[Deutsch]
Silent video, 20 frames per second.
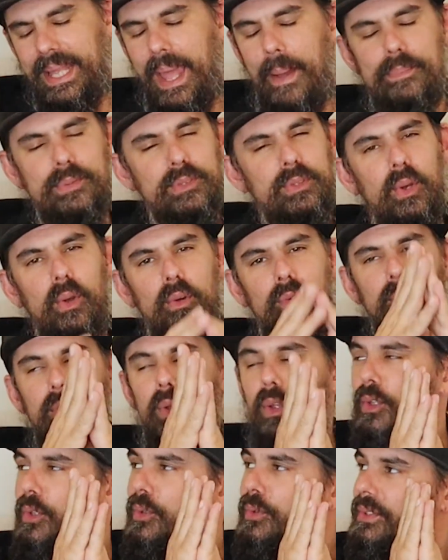ich habe es doch auf
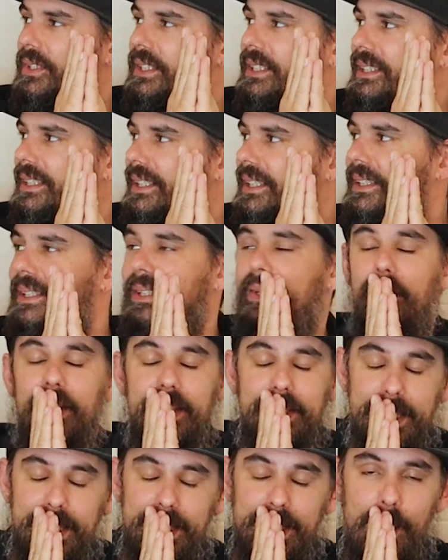lautlos gedreht,
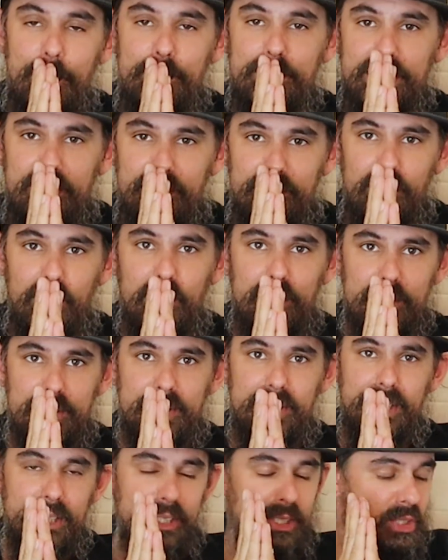Leute. Ich habe es auf
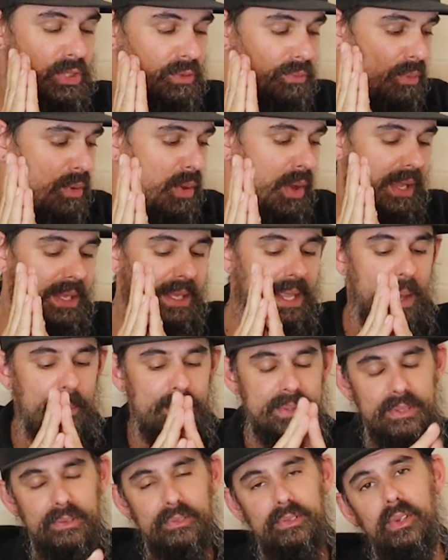lautlos gedreht. Ich schwöre, ich
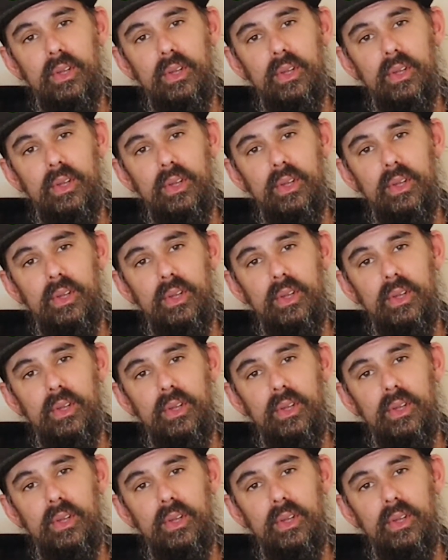habe es auf